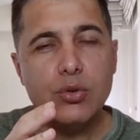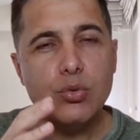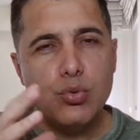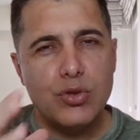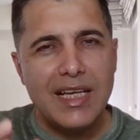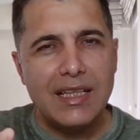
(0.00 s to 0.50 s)

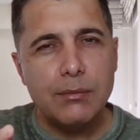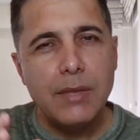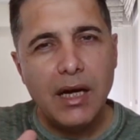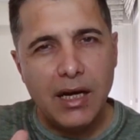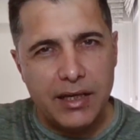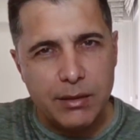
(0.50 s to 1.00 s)
Düzeltme
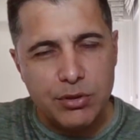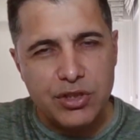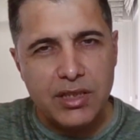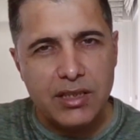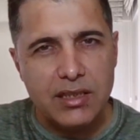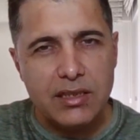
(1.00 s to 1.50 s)
ayrı bir
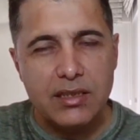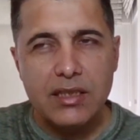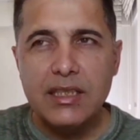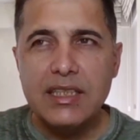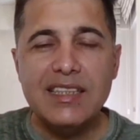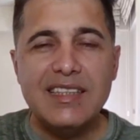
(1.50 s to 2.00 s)
şeydir.
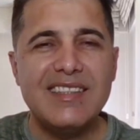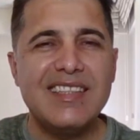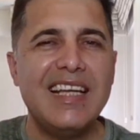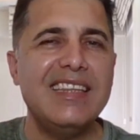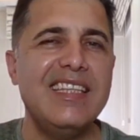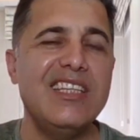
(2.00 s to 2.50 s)

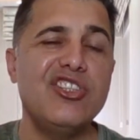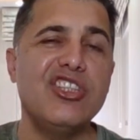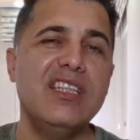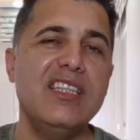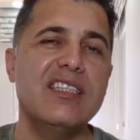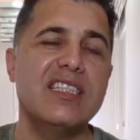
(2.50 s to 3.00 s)
Trend
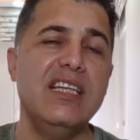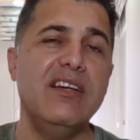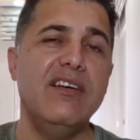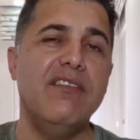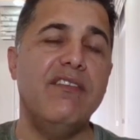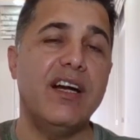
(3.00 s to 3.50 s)
değişikliği ise
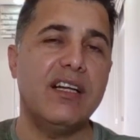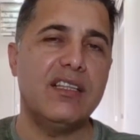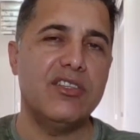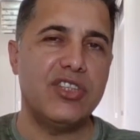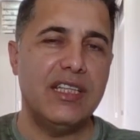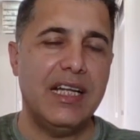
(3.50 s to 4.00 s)
farklı
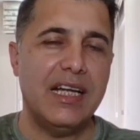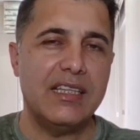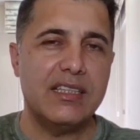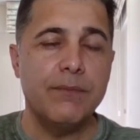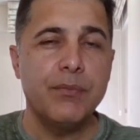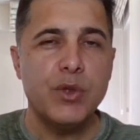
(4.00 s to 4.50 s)
şeylerdir.
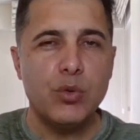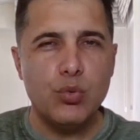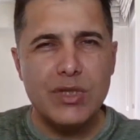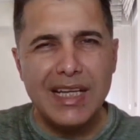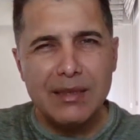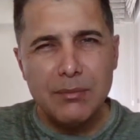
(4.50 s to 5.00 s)

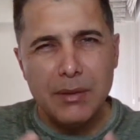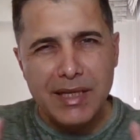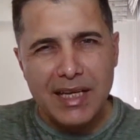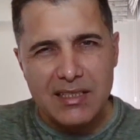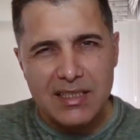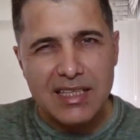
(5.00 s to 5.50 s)
Düzeltme
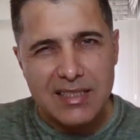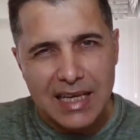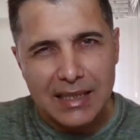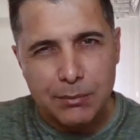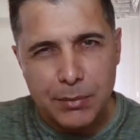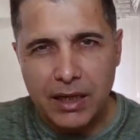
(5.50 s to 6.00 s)
biraz daha
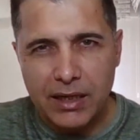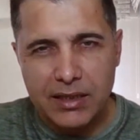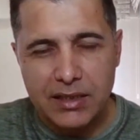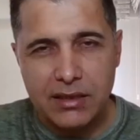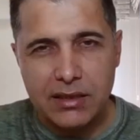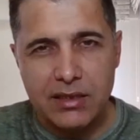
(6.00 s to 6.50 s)
sert bir
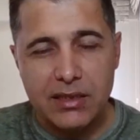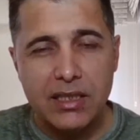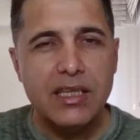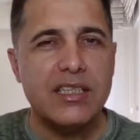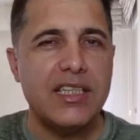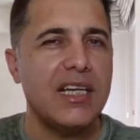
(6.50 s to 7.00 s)
harekettir.
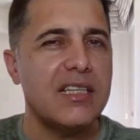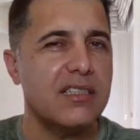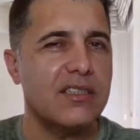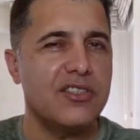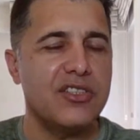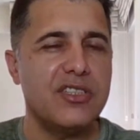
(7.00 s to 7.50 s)
Kar
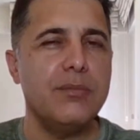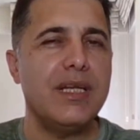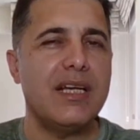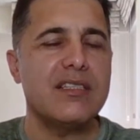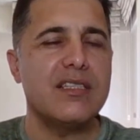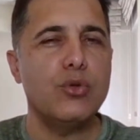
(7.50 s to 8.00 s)
satışı ise
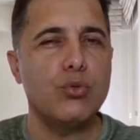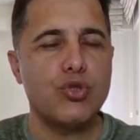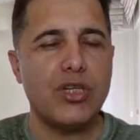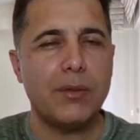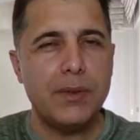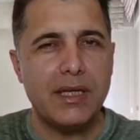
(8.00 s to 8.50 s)
biraz daha
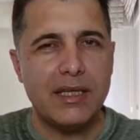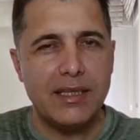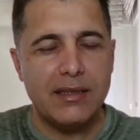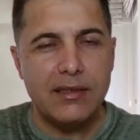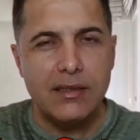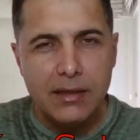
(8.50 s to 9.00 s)
yumuşak bir
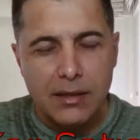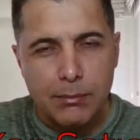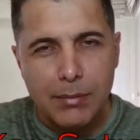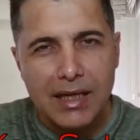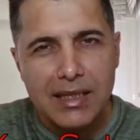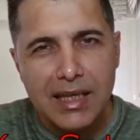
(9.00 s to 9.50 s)
harekettir.
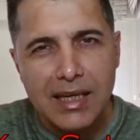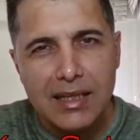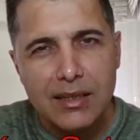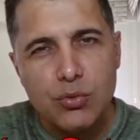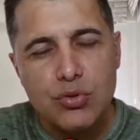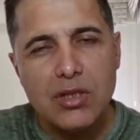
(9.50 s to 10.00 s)
Ben
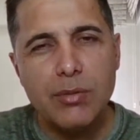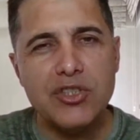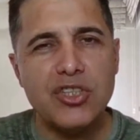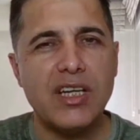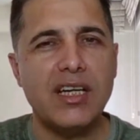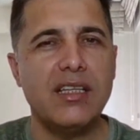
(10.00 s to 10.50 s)
genelde
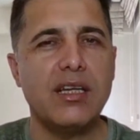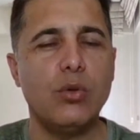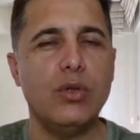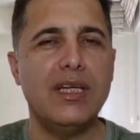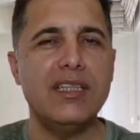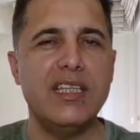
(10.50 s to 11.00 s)
%5'e kadar
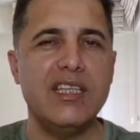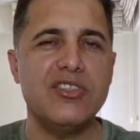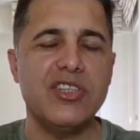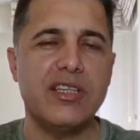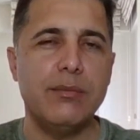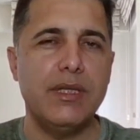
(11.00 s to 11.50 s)
olan geri
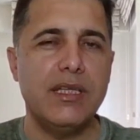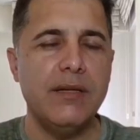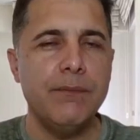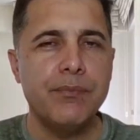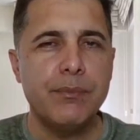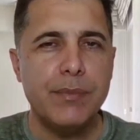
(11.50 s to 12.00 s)
çekilmeleri
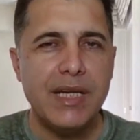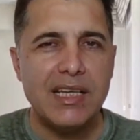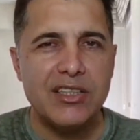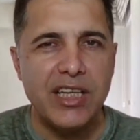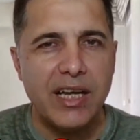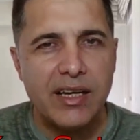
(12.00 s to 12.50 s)
birer
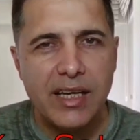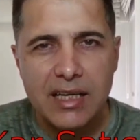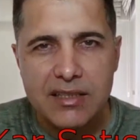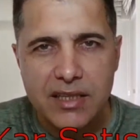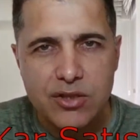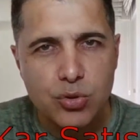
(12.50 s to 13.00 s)
kar
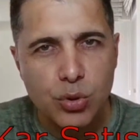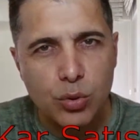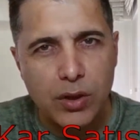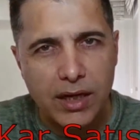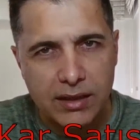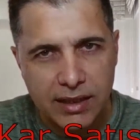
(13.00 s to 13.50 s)
realizasyonu
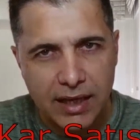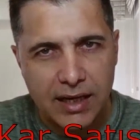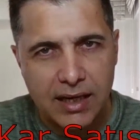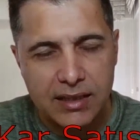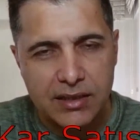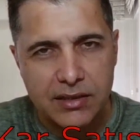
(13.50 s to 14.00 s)
olarak
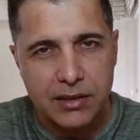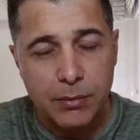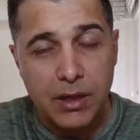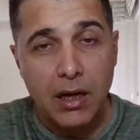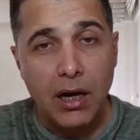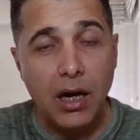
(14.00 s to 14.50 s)
değerlendiririm.
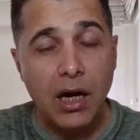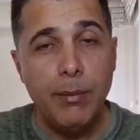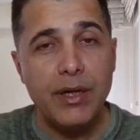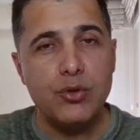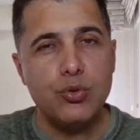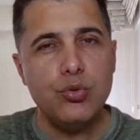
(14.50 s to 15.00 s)

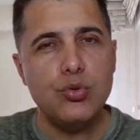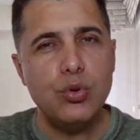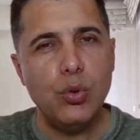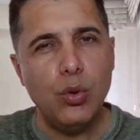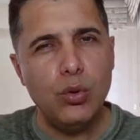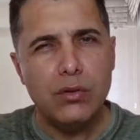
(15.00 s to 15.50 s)
Ama
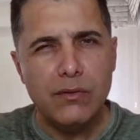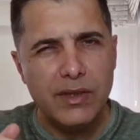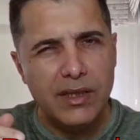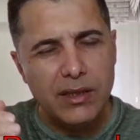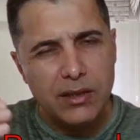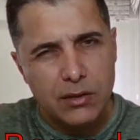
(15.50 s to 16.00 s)
%10
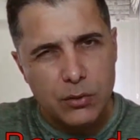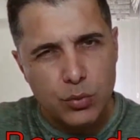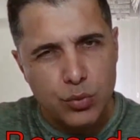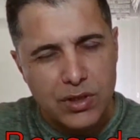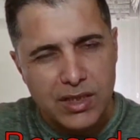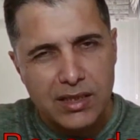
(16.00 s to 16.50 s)
ve
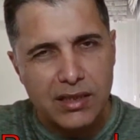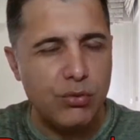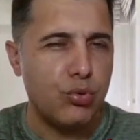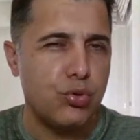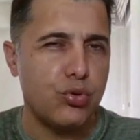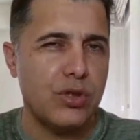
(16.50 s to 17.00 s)
üzerinde
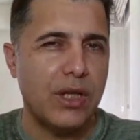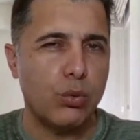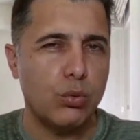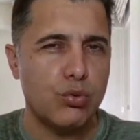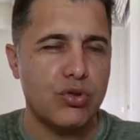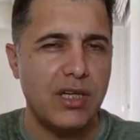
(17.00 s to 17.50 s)
düşüşler
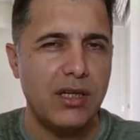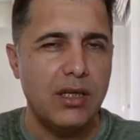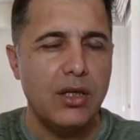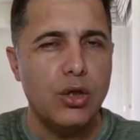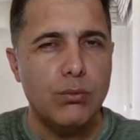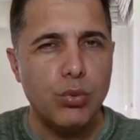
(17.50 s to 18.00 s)
olursa
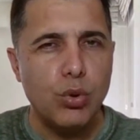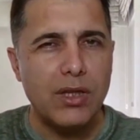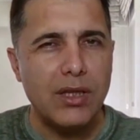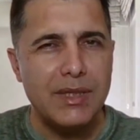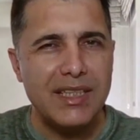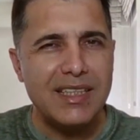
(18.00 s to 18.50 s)

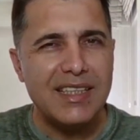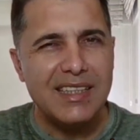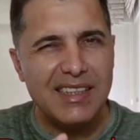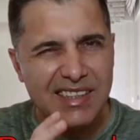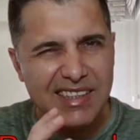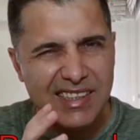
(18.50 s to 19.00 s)
burada bir
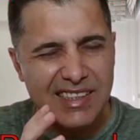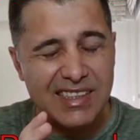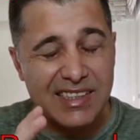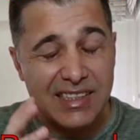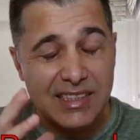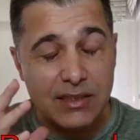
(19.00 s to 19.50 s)

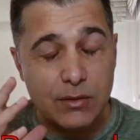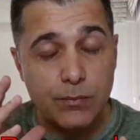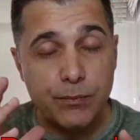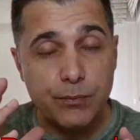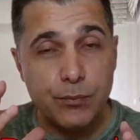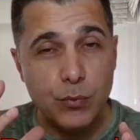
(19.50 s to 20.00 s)
e,
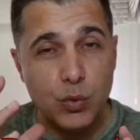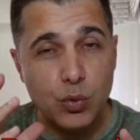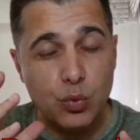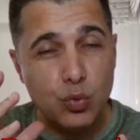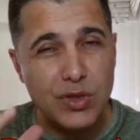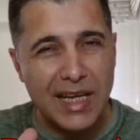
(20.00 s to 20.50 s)

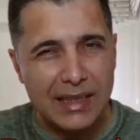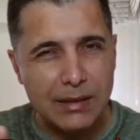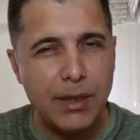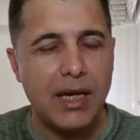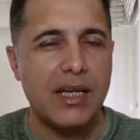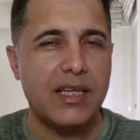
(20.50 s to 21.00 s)

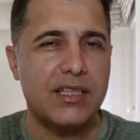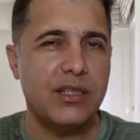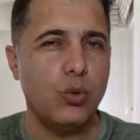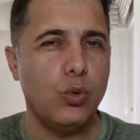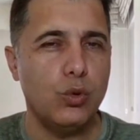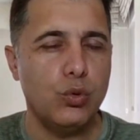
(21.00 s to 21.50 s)
düzeltme hareketi
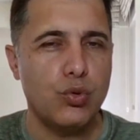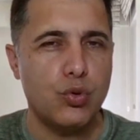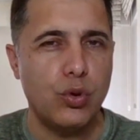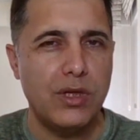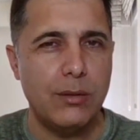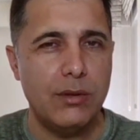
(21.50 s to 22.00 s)
olduğunu
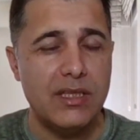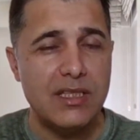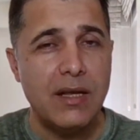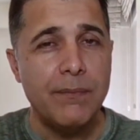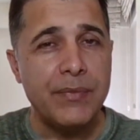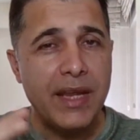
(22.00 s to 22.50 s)
söyleyebiliriz.
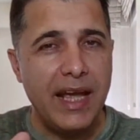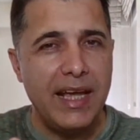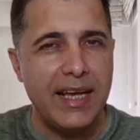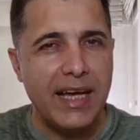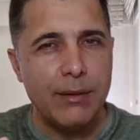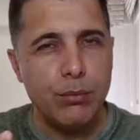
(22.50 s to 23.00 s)

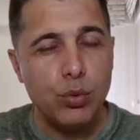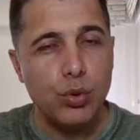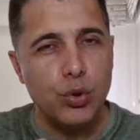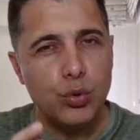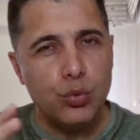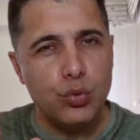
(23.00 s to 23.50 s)
Eğer bu
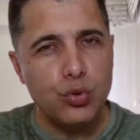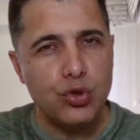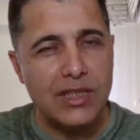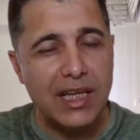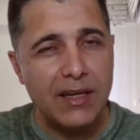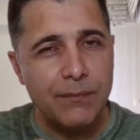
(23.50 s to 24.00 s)

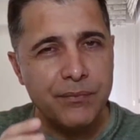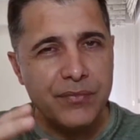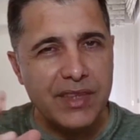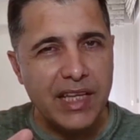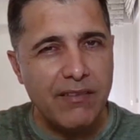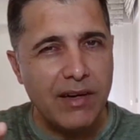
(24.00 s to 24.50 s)
düşüşler
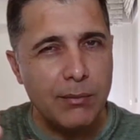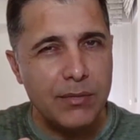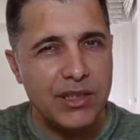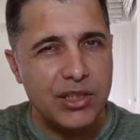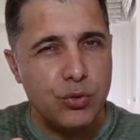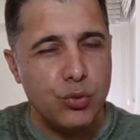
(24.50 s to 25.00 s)
devamlı
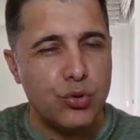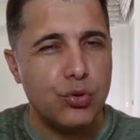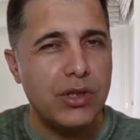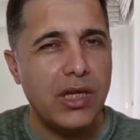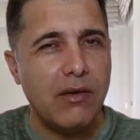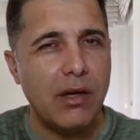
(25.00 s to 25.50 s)
2-3
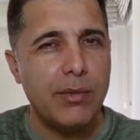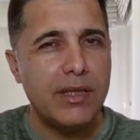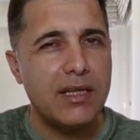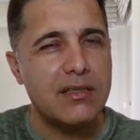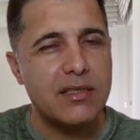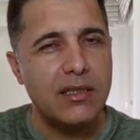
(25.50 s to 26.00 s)
gün devam
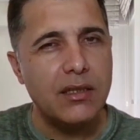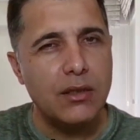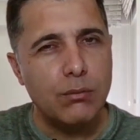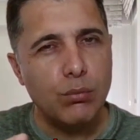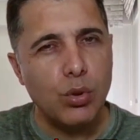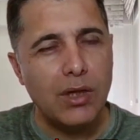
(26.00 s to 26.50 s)
ederse
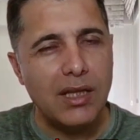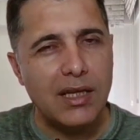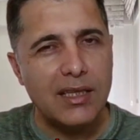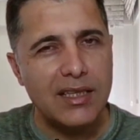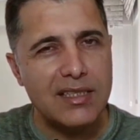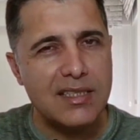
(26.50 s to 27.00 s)

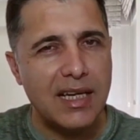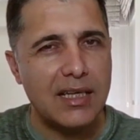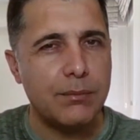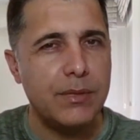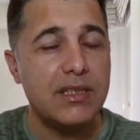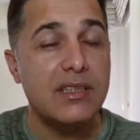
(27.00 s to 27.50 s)
buralarda
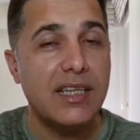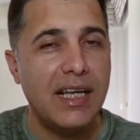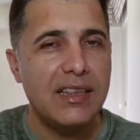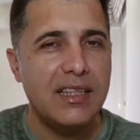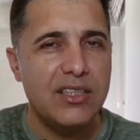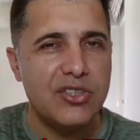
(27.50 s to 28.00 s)
sert bir
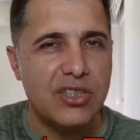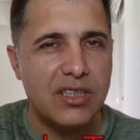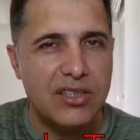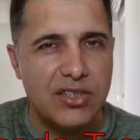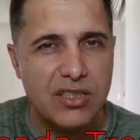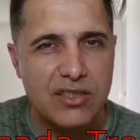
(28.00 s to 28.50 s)
trend değişikliği
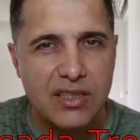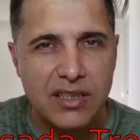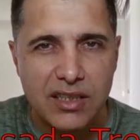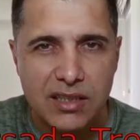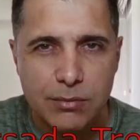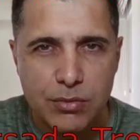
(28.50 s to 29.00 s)
içerisinde
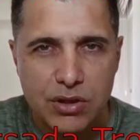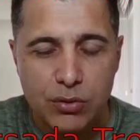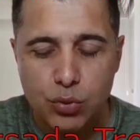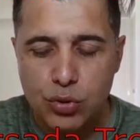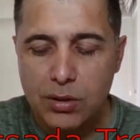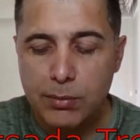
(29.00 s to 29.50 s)
girdiğimizi
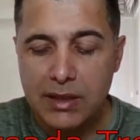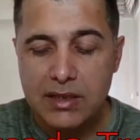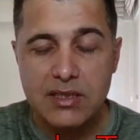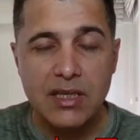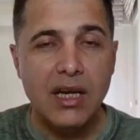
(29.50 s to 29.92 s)
düşünebiliriz.